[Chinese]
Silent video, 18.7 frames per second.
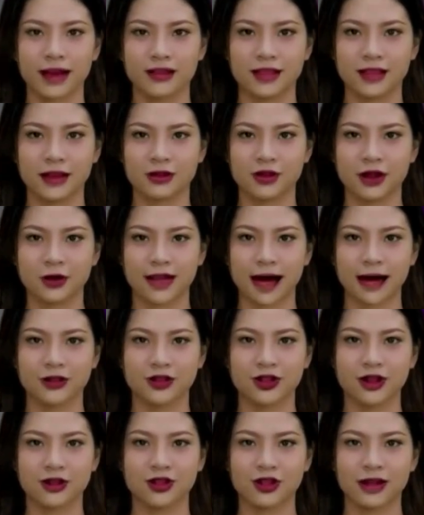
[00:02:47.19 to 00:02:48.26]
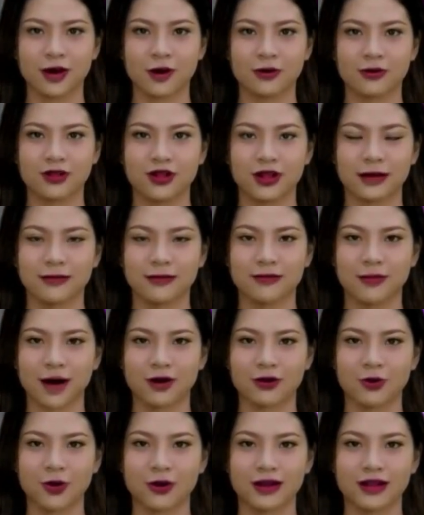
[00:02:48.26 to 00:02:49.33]
评论和订阅。
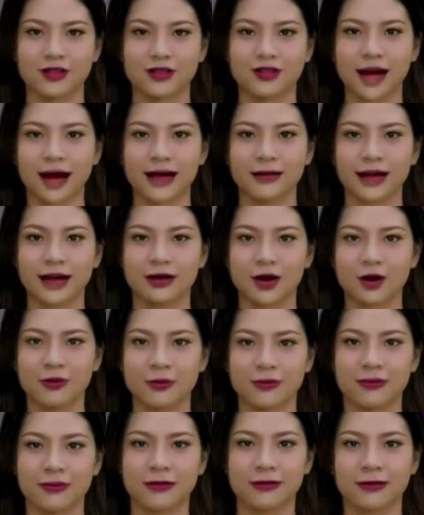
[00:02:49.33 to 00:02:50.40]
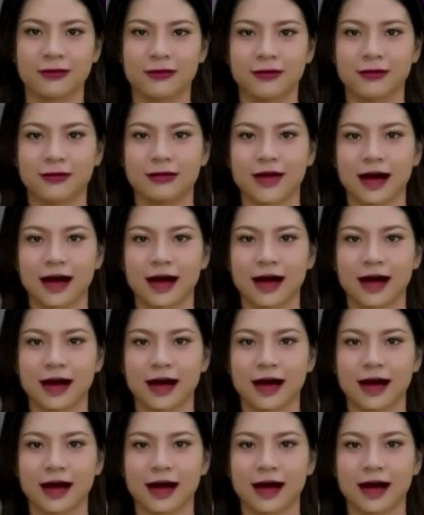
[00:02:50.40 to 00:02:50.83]
祝您生活愉